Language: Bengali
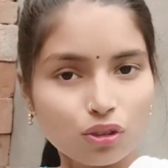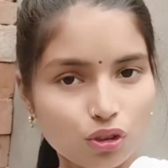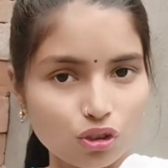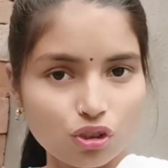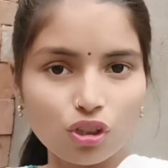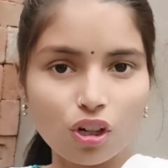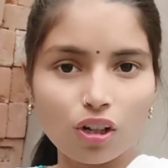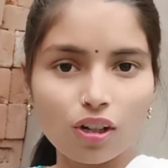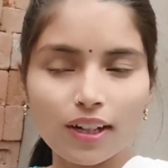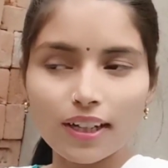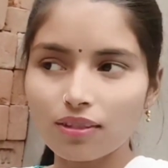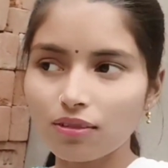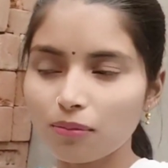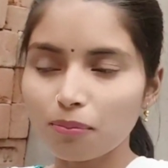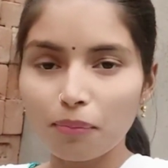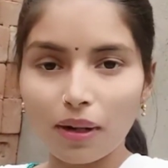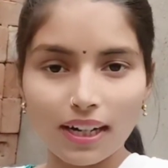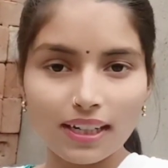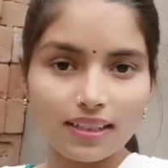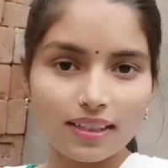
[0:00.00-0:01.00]
চলো এখন
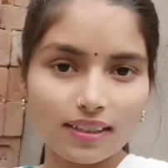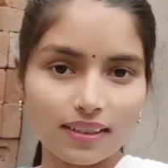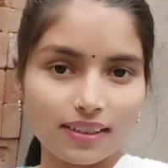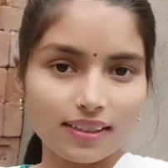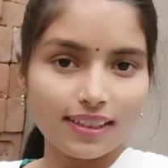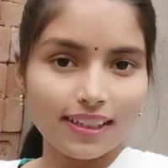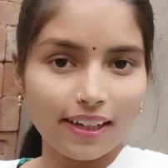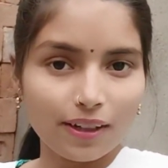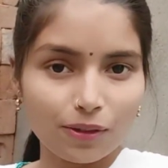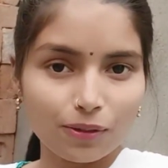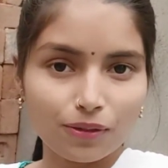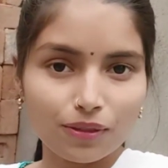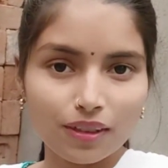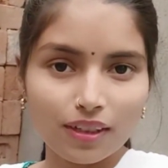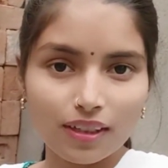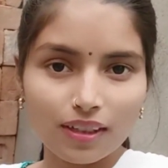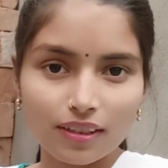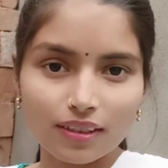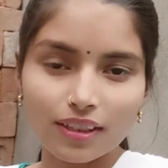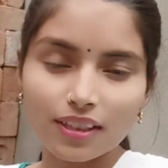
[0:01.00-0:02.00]
বাড়ি যাচ্ছে এখন
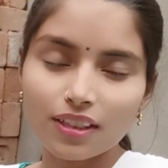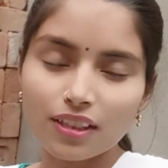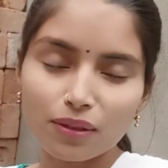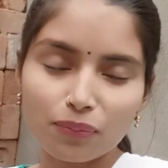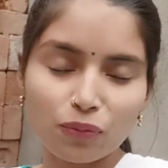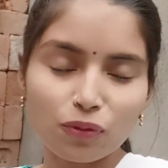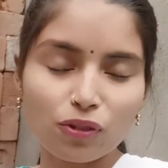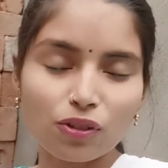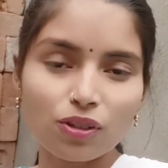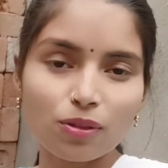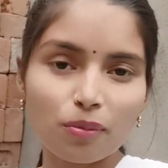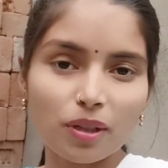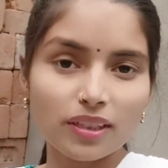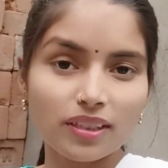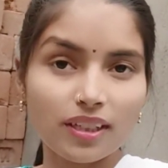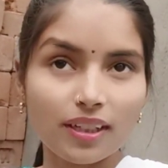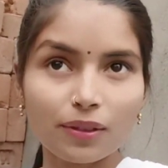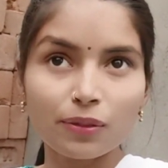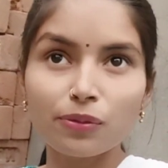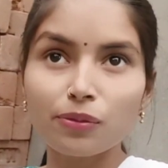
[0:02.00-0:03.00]
তিনটে পনেরো
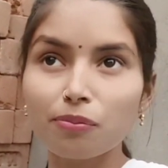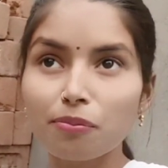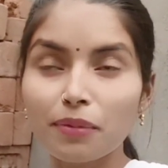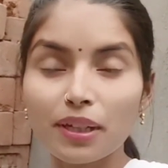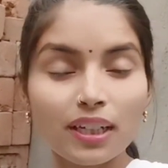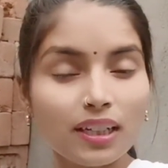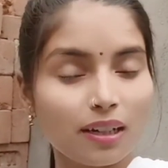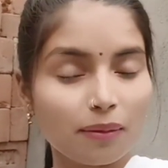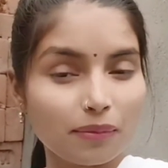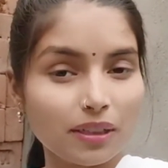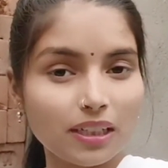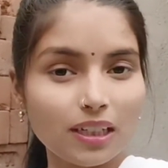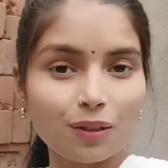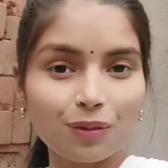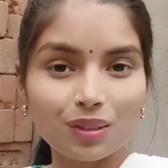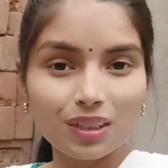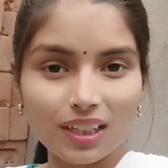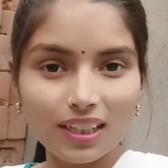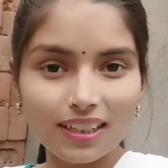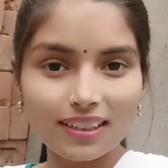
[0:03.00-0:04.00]
বাজে এখন মেঘলা মেঘলা
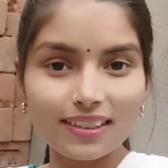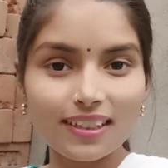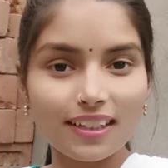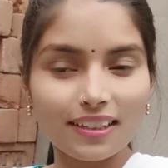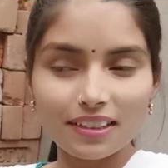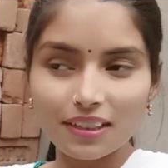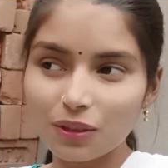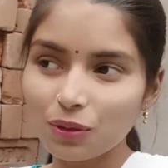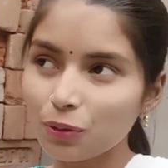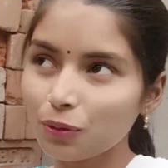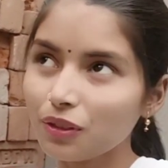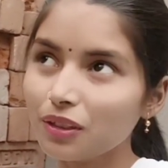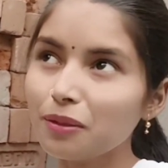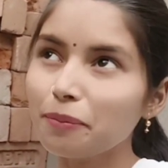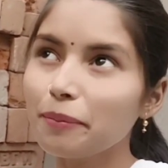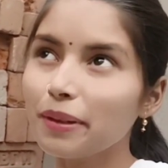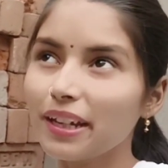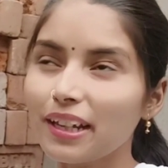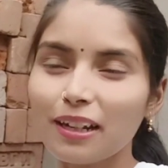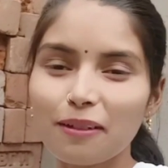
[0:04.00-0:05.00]
ওয়েদার আছে আজকে সত্যি
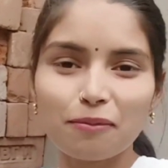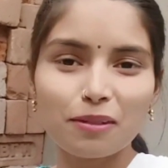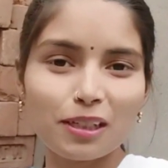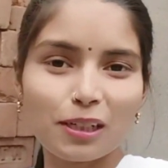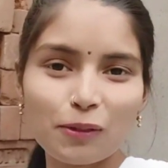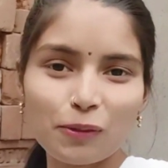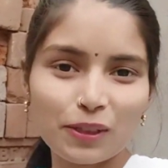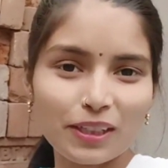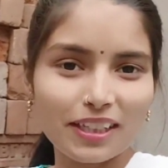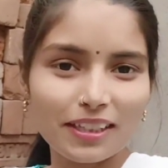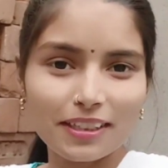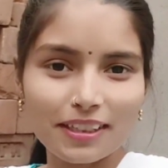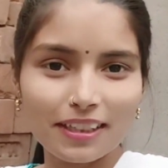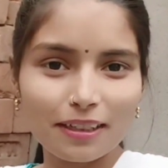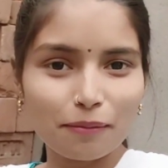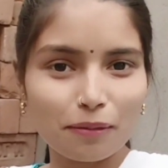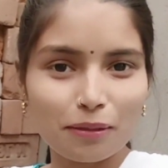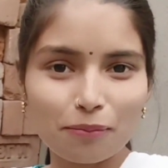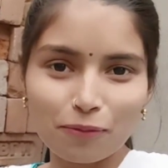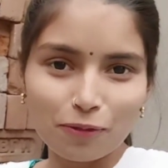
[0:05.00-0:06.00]
মেঘলা মেঘলা ওয়েদার
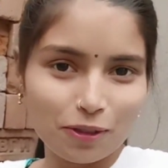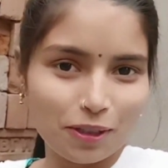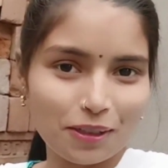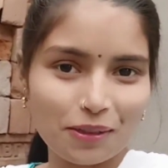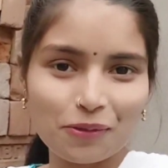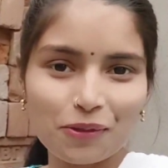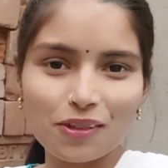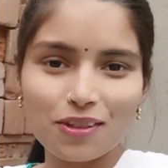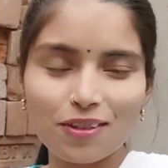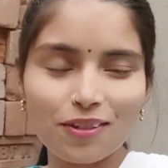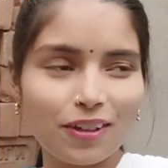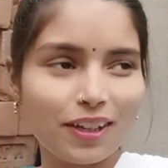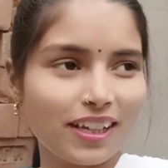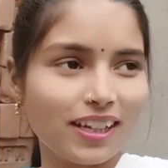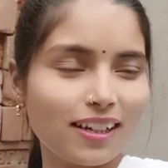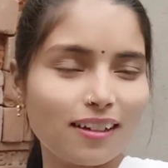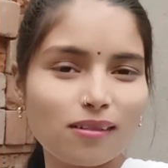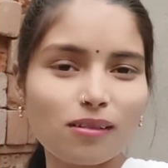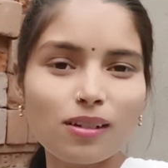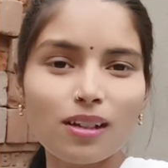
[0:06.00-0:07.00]
দেখে মানে মনটা খুশি হয়ে
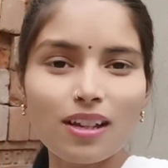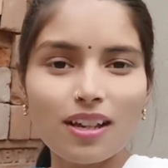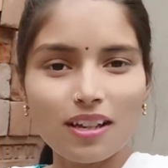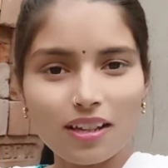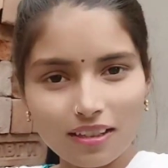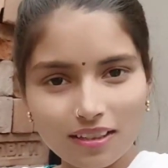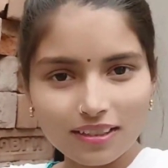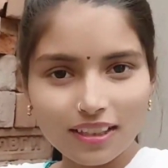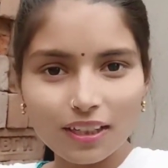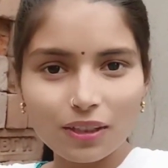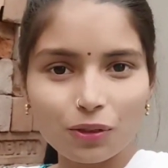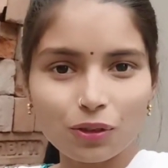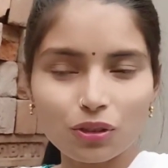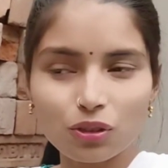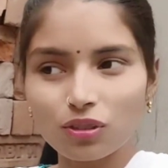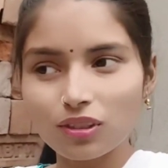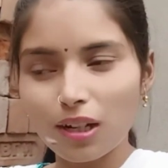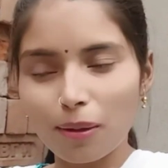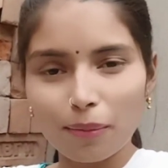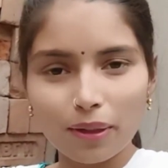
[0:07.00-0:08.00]
গেল যাই হোক
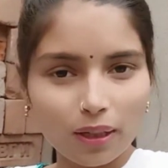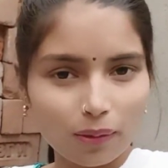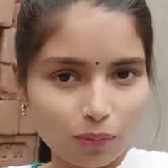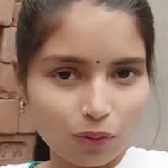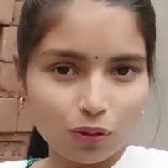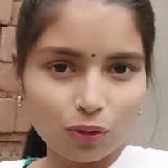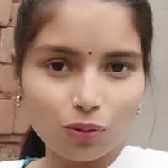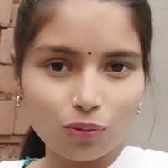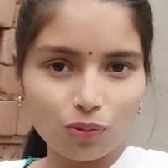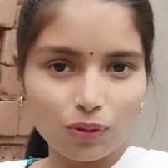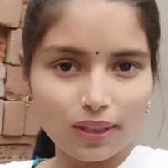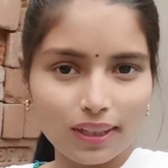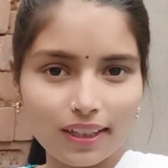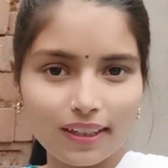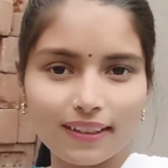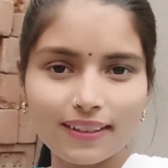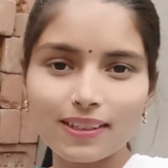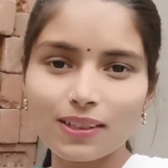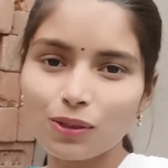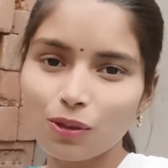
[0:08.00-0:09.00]
জামা কাপড়ও শুকিয়ে
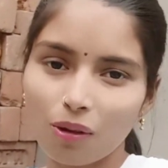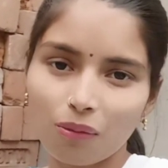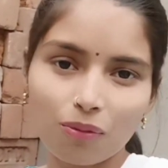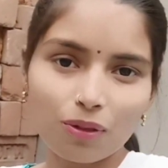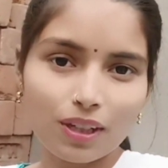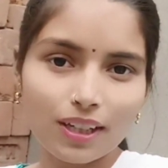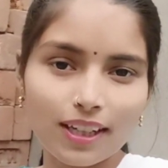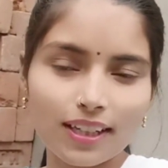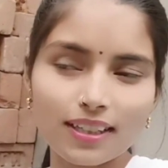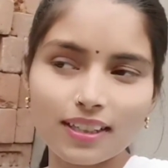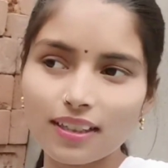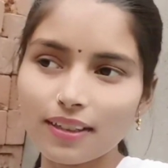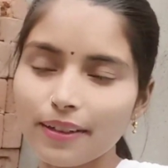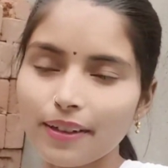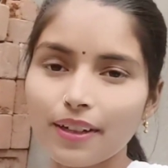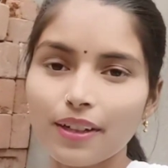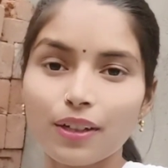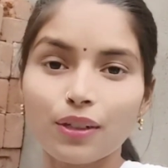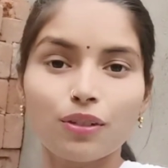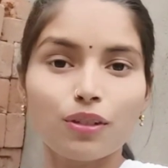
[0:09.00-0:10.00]
গেছে সব হয়ে গেছে
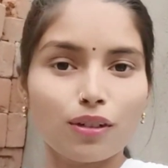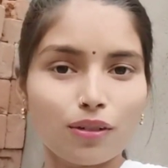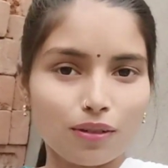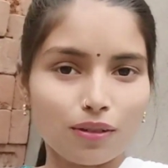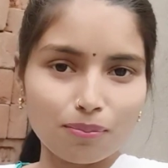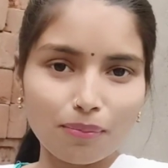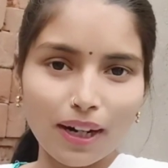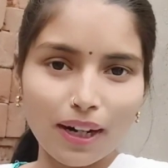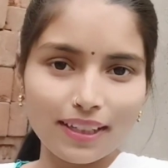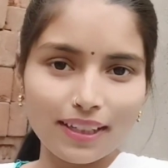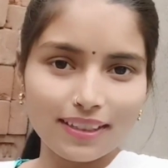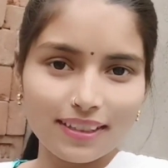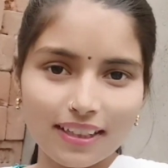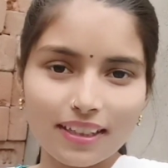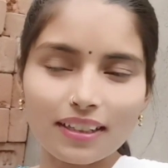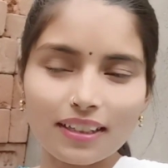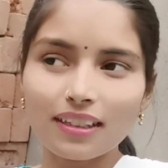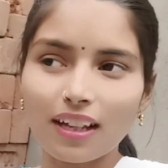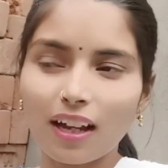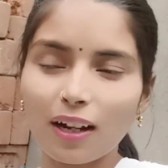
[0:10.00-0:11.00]
তখন বাড়ি
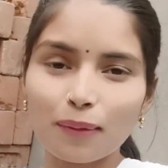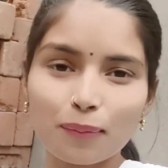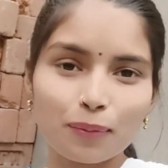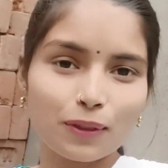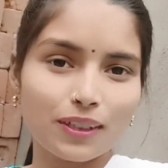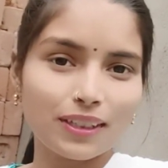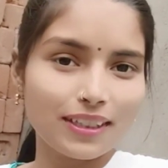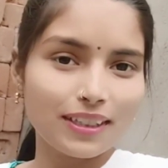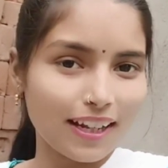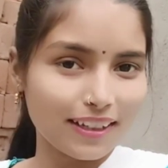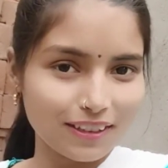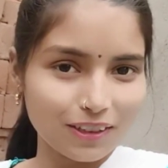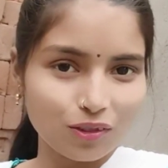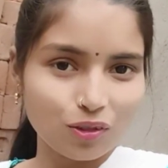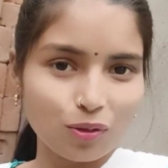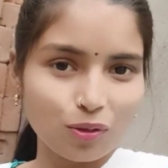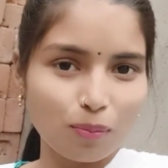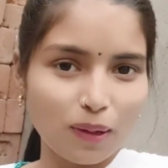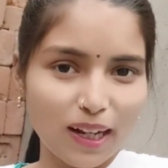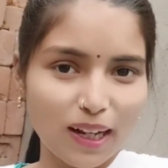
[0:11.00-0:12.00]
যাই তারপরে রাতের
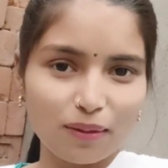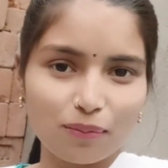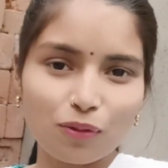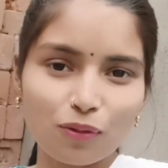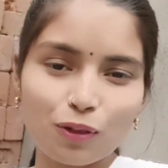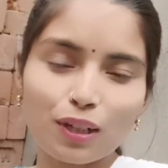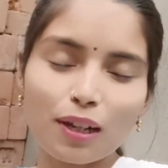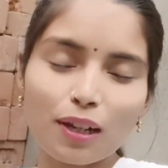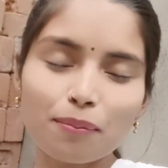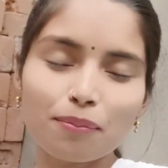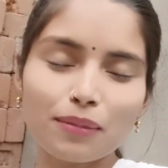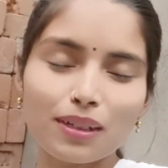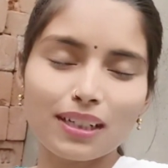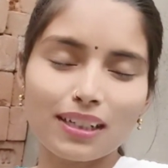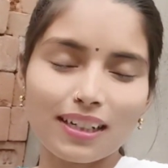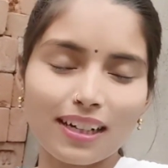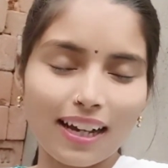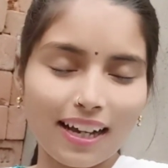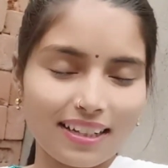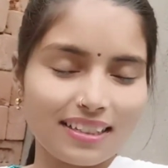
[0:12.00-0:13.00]
তো প্ল্যান বললাম
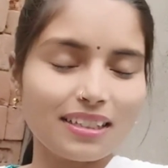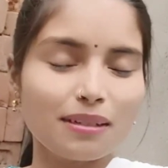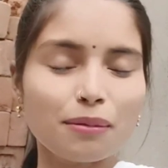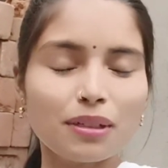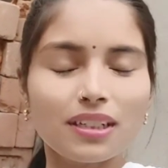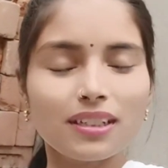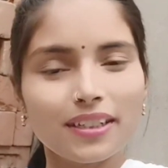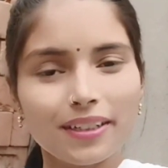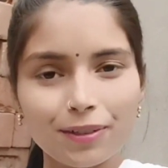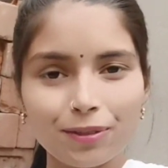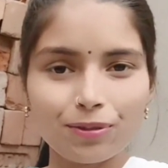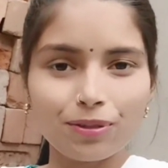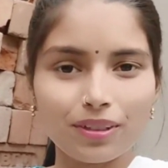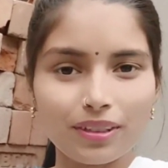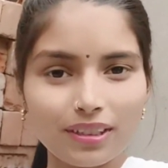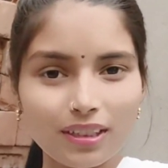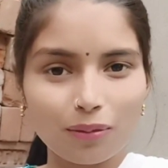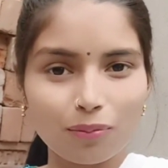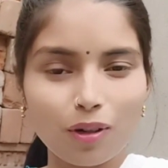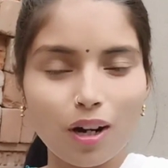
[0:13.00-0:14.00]
আছে মানে
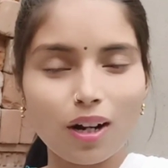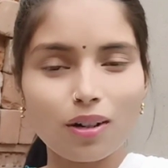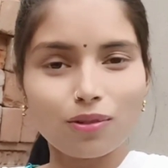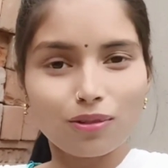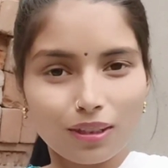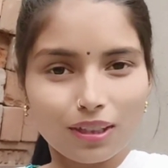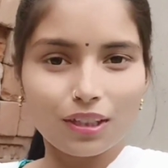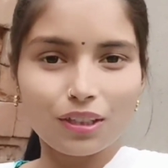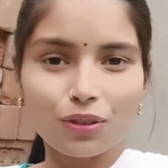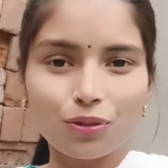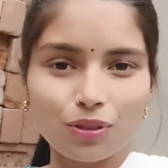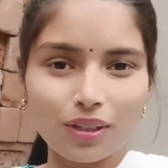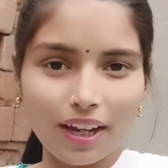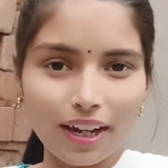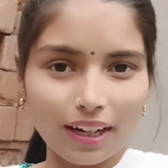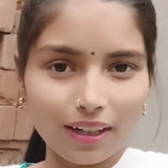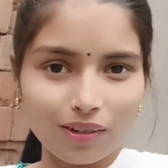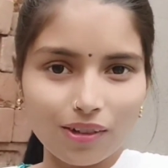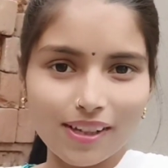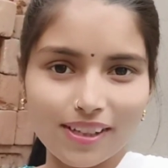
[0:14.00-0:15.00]
রেস্টুরেন্ট যাব আর অনেক কিছু
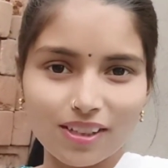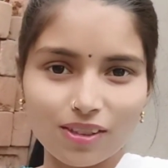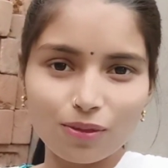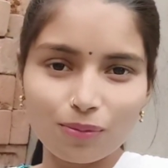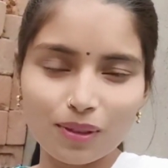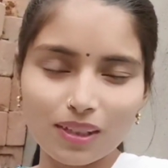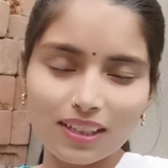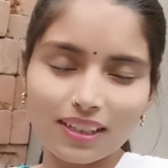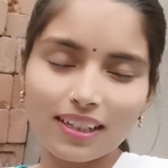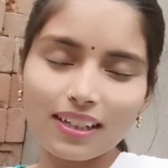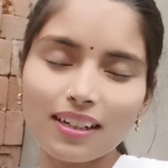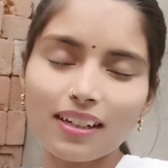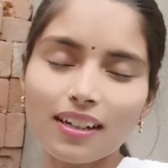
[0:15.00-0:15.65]
দেখানোর আছে তোমাদেরকে